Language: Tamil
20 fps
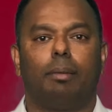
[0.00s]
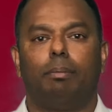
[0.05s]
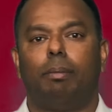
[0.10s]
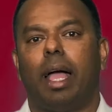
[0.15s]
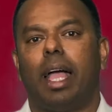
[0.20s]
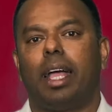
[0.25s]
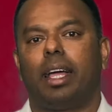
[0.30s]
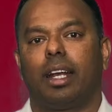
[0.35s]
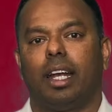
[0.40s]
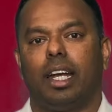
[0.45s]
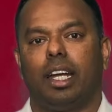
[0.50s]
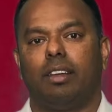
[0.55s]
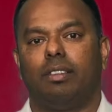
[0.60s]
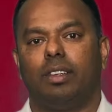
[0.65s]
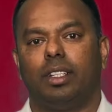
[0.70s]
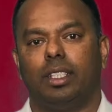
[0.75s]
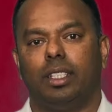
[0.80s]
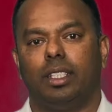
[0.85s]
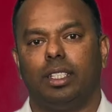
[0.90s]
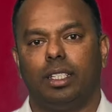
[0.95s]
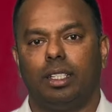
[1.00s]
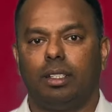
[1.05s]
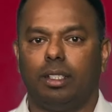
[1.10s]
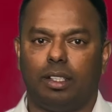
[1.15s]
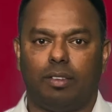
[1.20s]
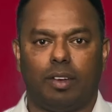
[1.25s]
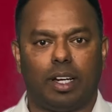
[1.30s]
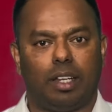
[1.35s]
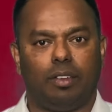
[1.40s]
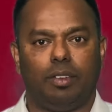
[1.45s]
பேங்க் ரேட்டை வந்து
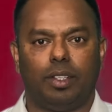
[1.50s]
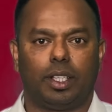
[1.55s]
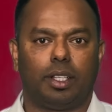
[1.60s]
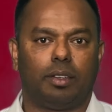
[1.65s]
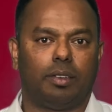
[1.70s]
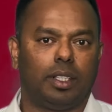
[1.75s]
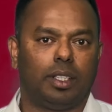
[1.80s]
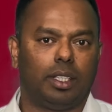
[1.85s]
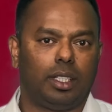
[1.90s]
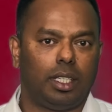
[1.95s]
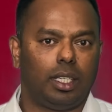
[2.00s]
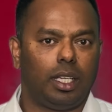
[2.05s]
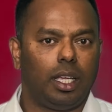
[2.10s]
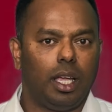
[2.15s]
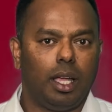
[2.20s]
இந்த வட்டி வீதத்தை வந்து